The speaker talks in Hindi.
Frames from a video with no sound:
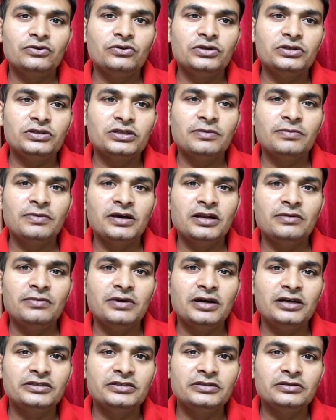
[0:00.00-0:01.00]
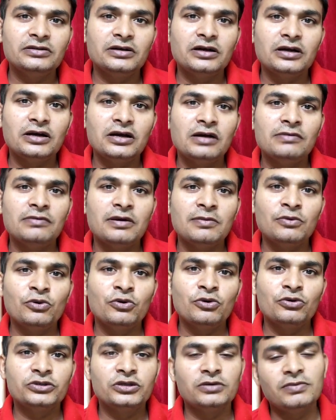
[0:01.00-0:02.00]
तो इसके बारे में आज हम आप
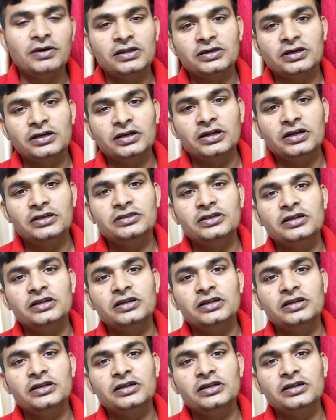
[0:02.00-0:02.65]
लोगों से बात करेंगे